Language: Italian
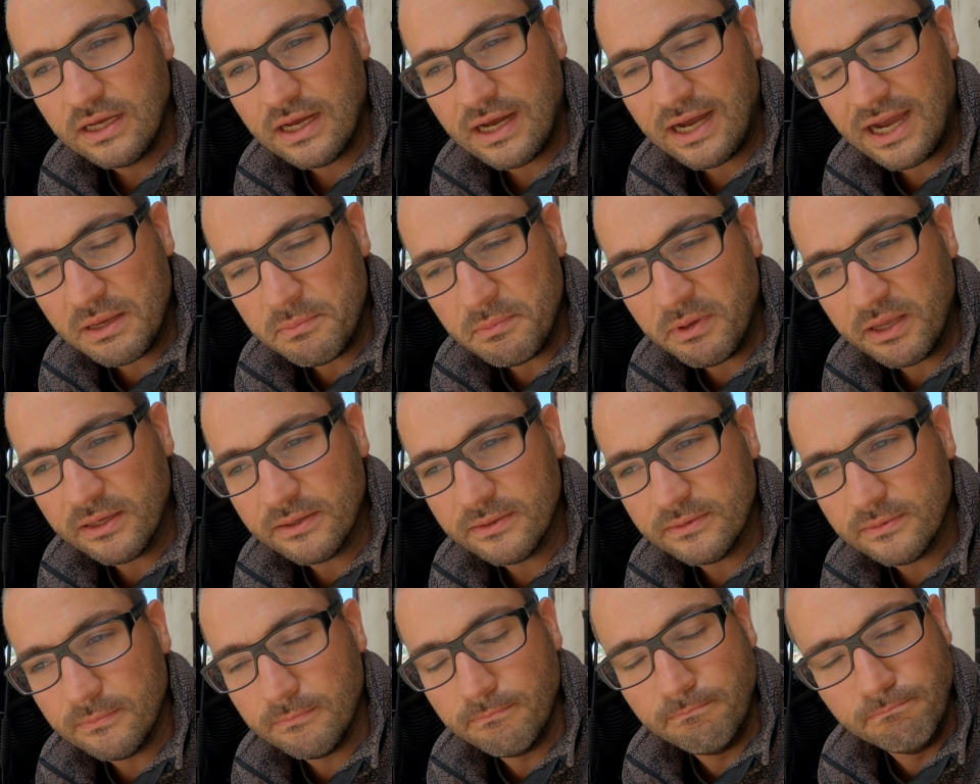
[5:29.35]
ahimè,
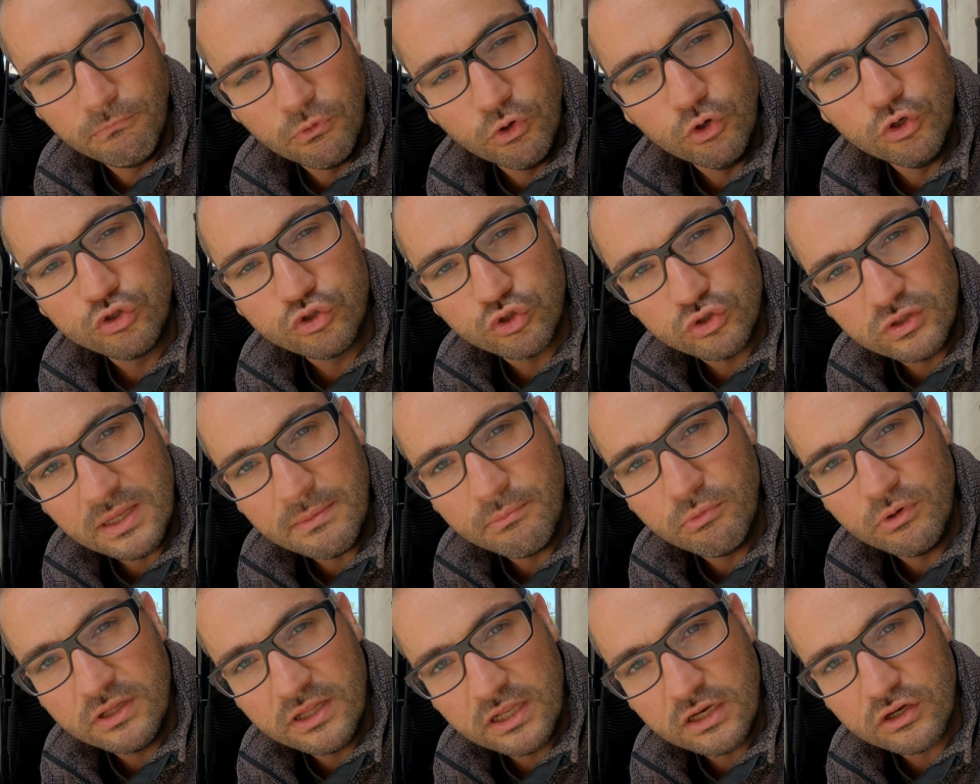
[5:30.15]
molto
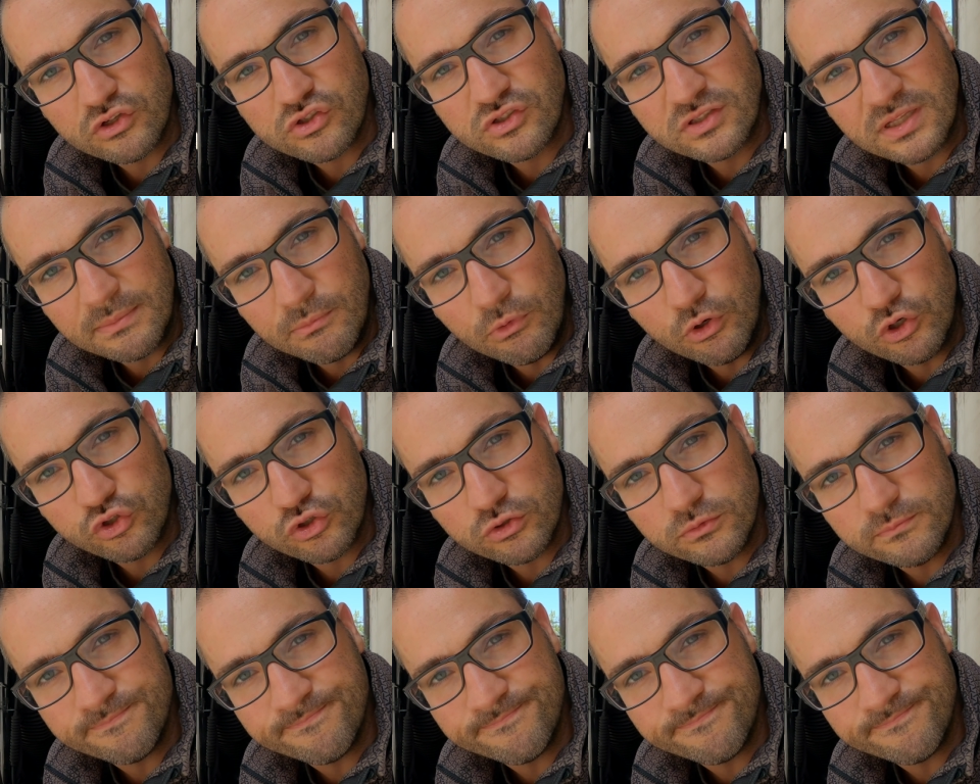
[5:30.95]
debole delle nostre moto.